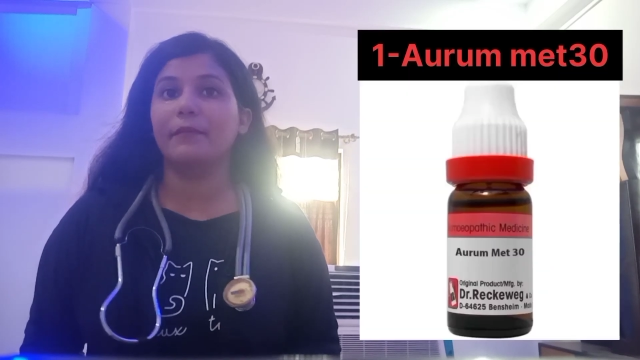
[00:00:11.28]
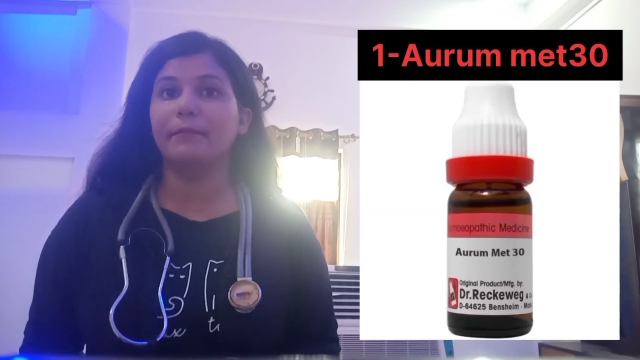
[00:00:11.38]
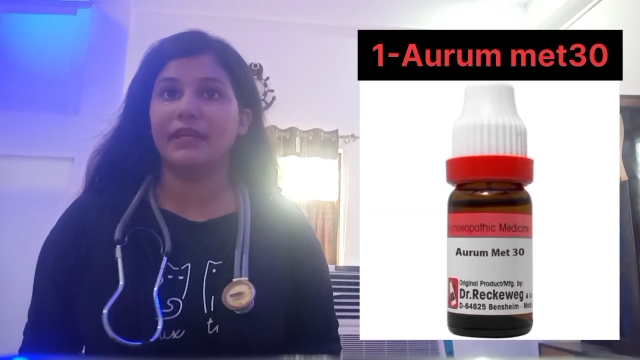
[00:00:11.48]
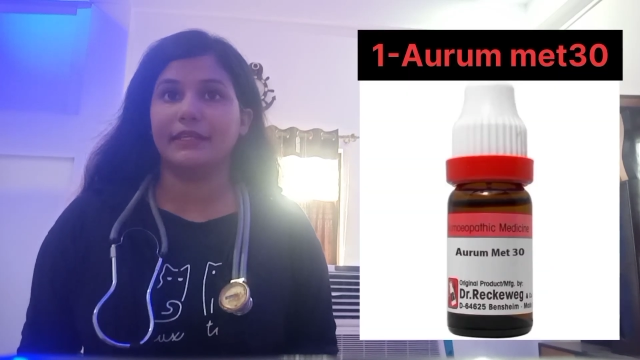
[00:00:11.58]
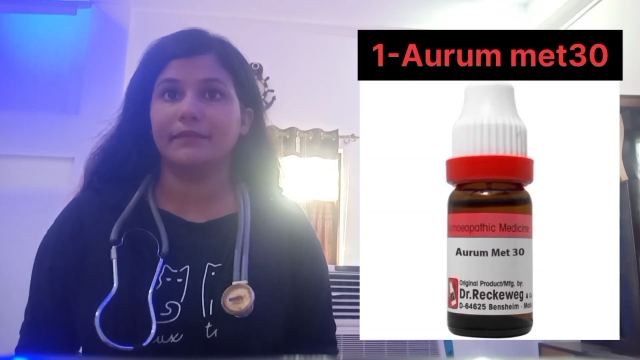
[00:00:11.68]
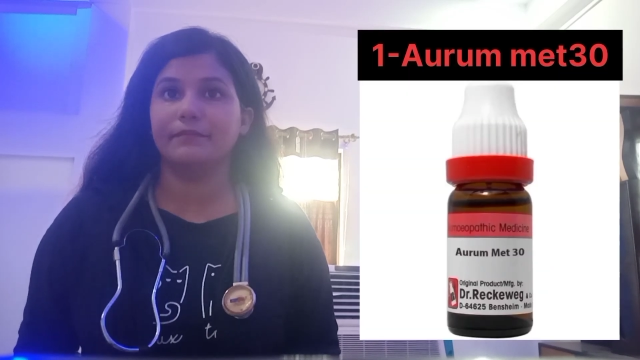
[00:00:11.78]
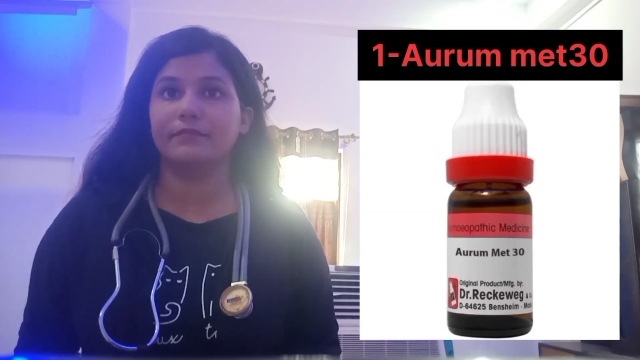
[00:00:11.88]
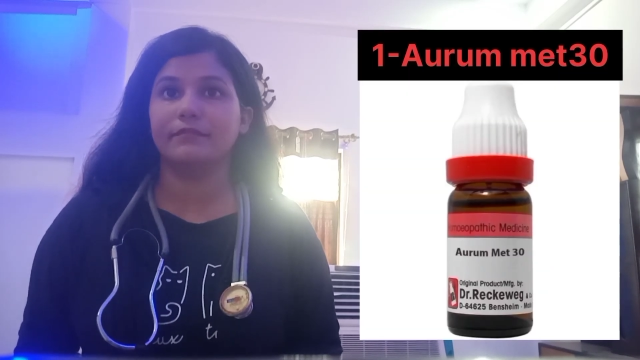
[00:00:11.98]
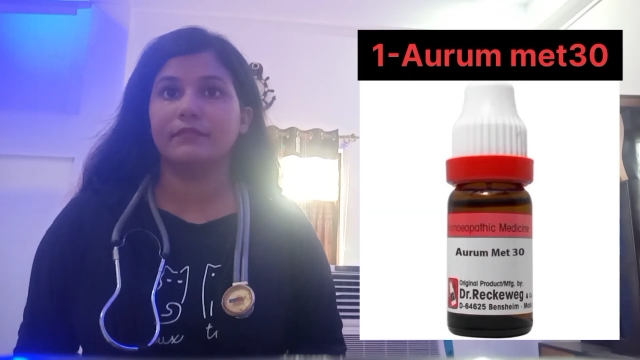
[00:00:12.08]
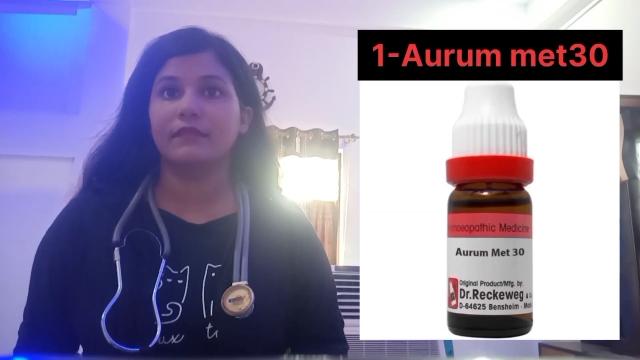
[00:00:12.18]
आराम मिट
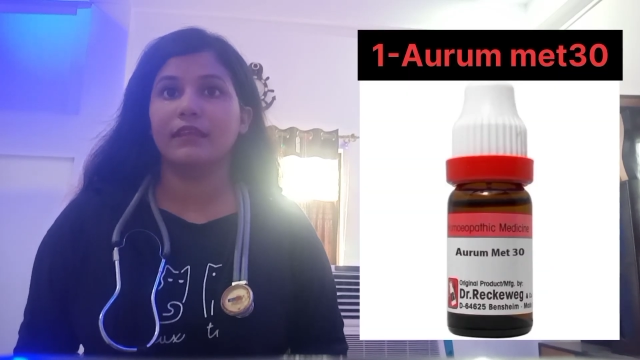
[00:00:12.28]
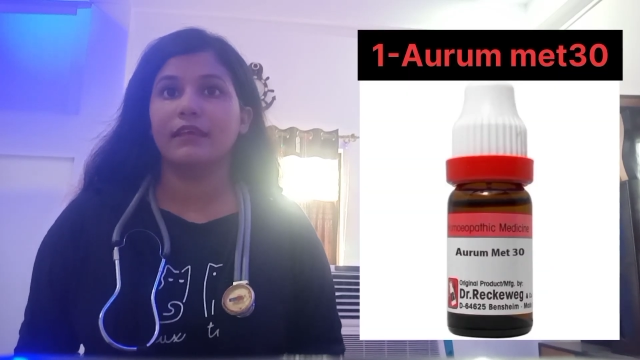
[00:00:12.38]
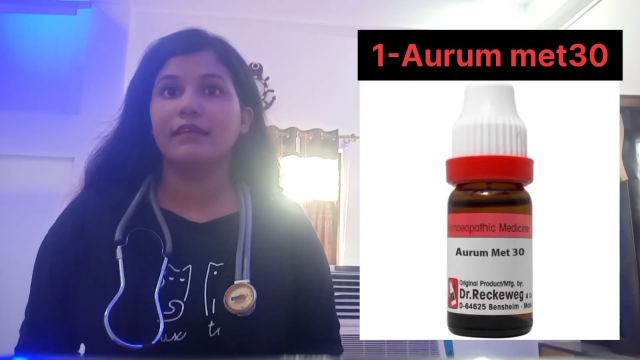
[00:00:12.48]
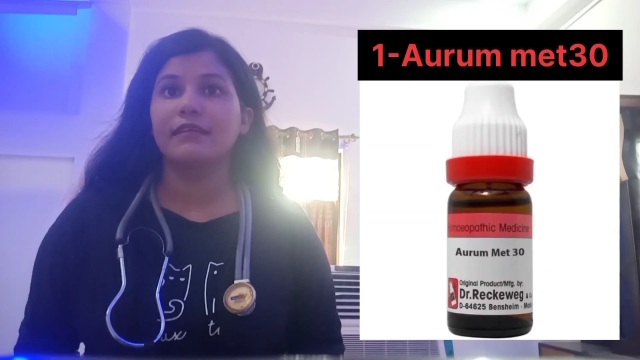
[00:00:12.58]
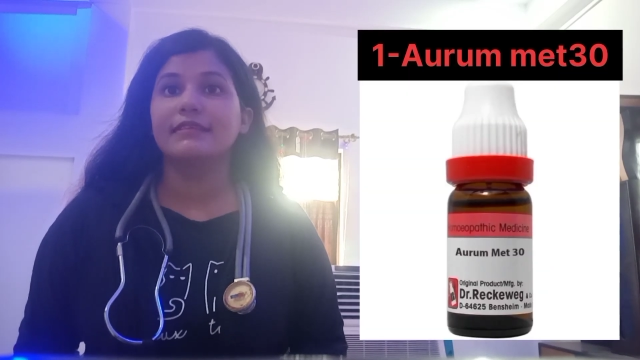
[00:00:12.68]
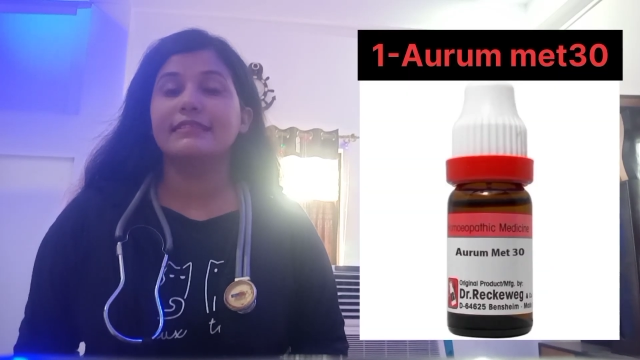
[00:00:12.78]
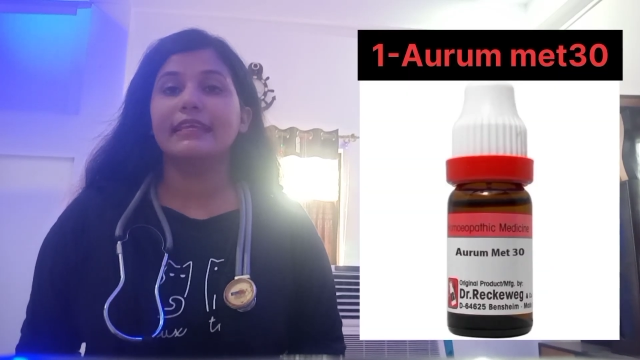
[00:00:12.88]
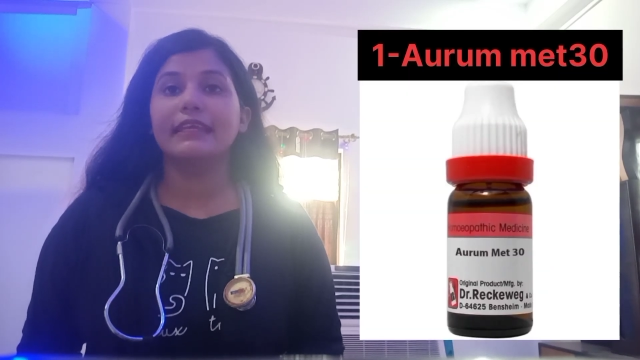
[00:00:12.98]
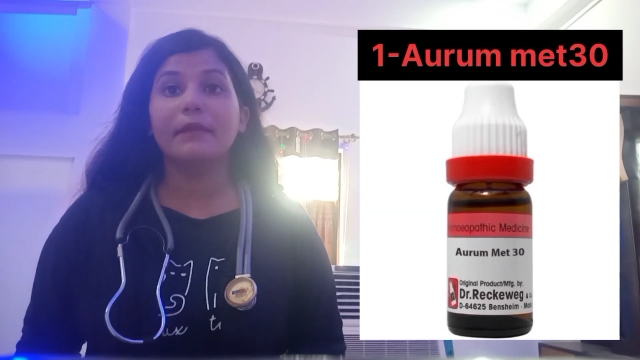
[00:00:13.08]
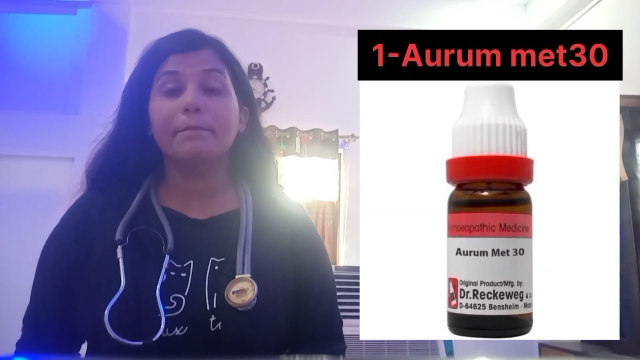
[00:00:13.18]

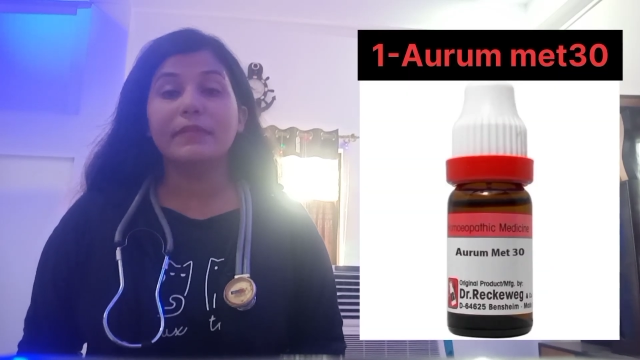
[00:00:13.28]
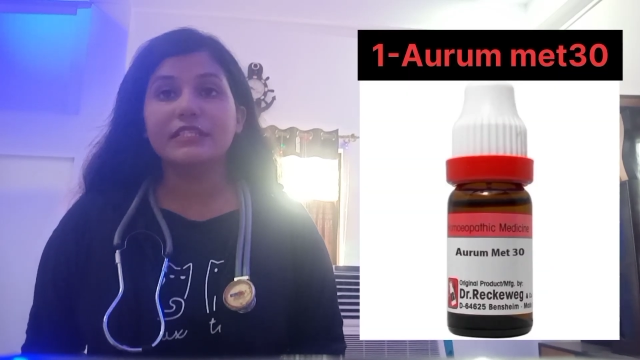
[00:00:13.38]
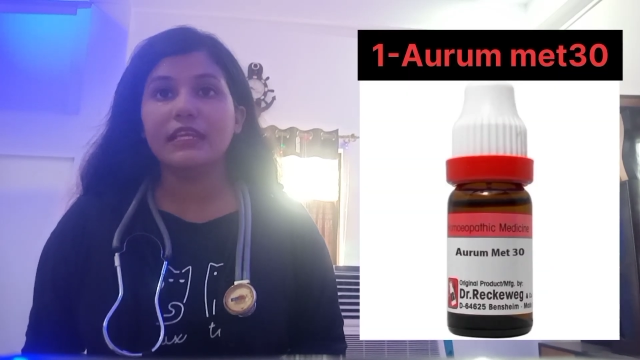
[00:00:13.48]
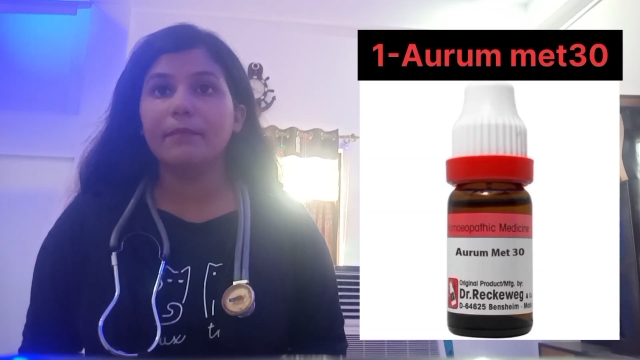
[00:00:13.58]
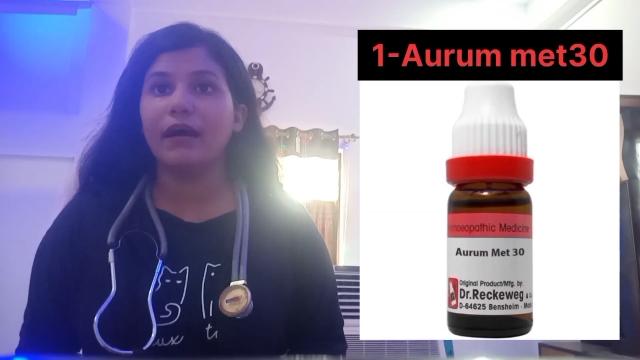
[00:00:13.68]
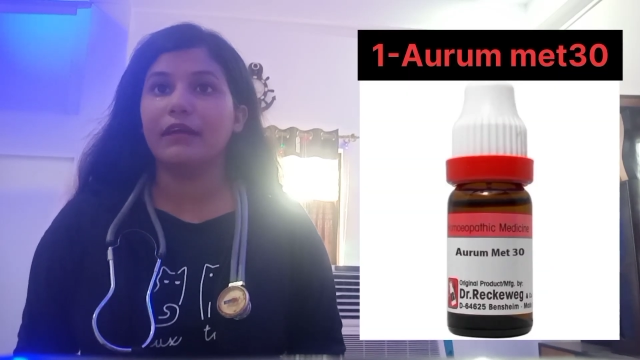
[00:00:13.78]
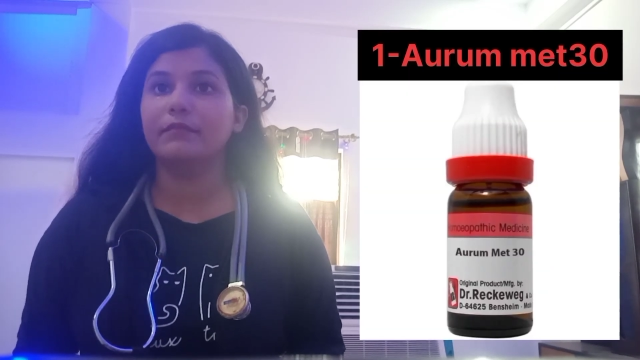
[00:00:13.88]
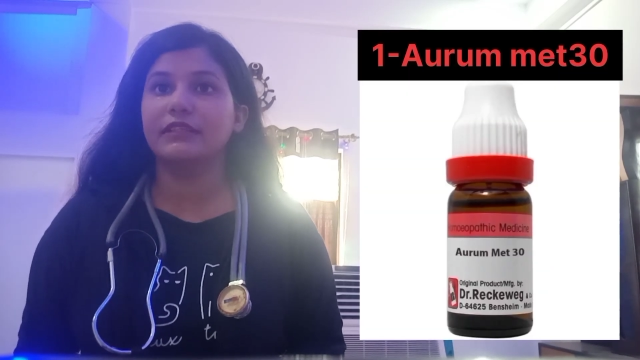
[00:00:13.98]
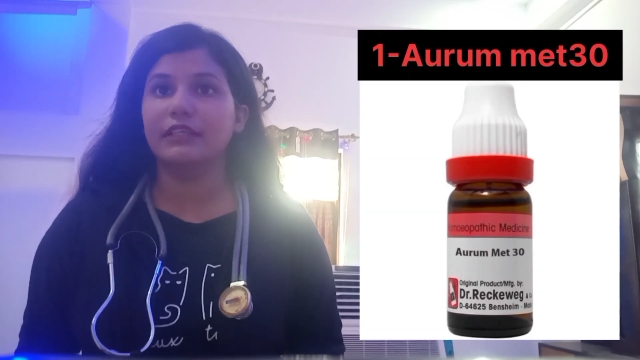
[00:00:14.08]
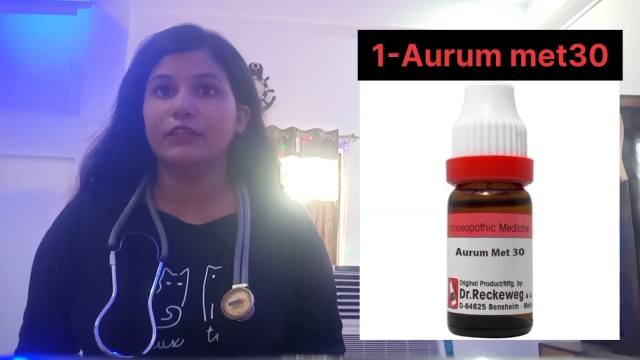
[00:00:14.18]
सिर के पिछले भाग
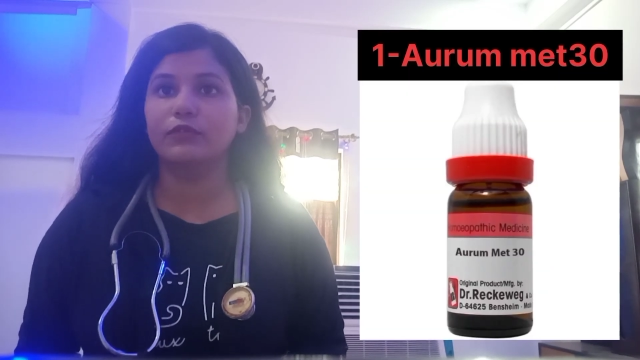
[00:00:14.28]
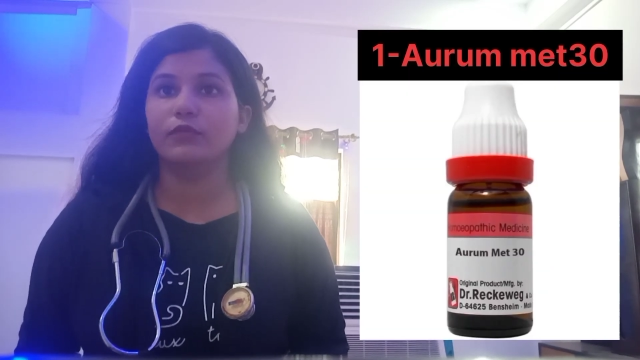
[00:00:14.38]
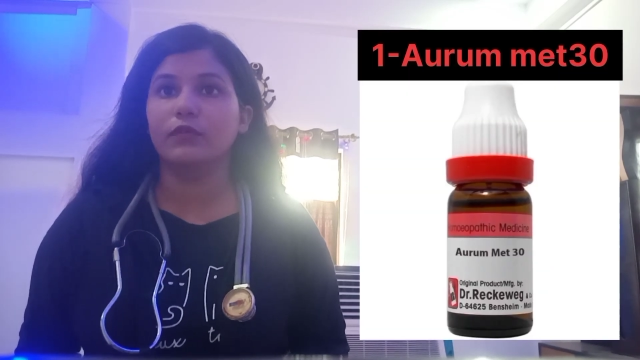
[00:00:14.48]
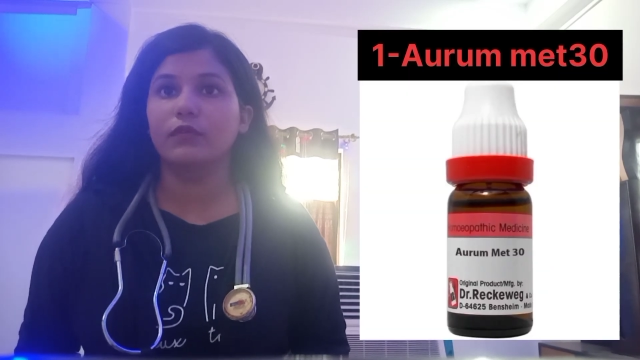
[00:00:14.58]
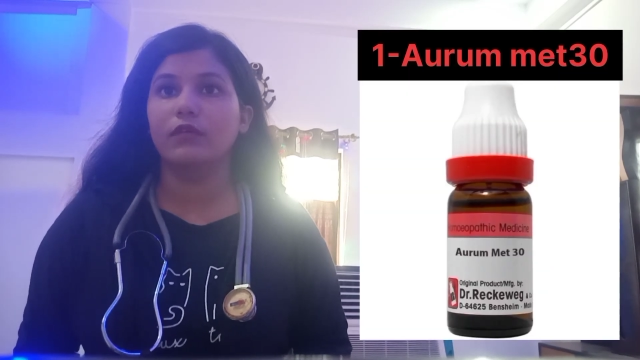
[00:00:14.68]
में दर्द हो